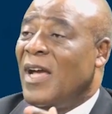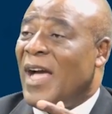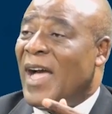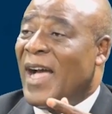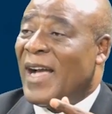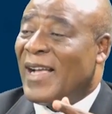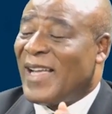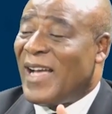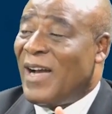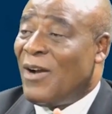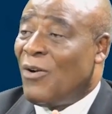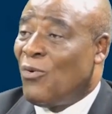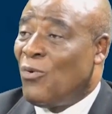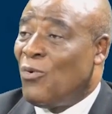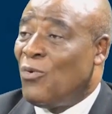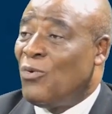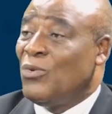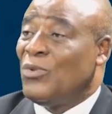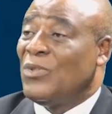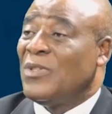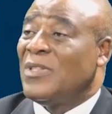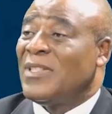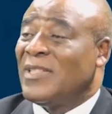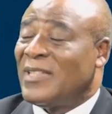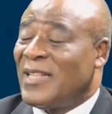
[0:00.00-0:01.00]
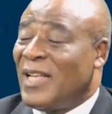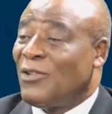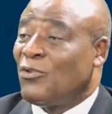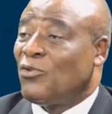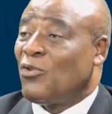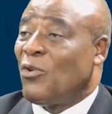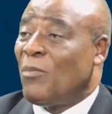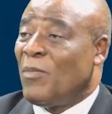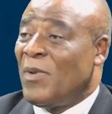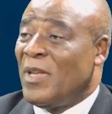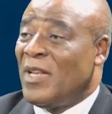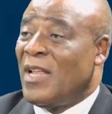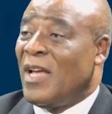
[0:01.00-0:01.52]
à Kango sans
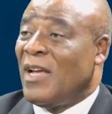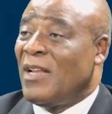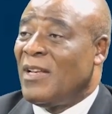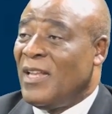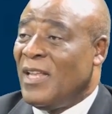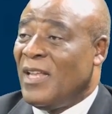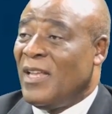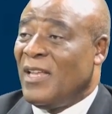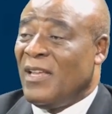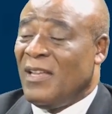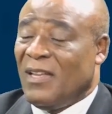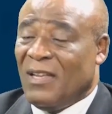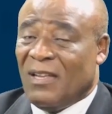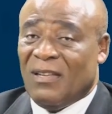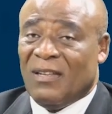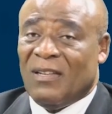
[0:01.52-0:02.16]
tomber dans des,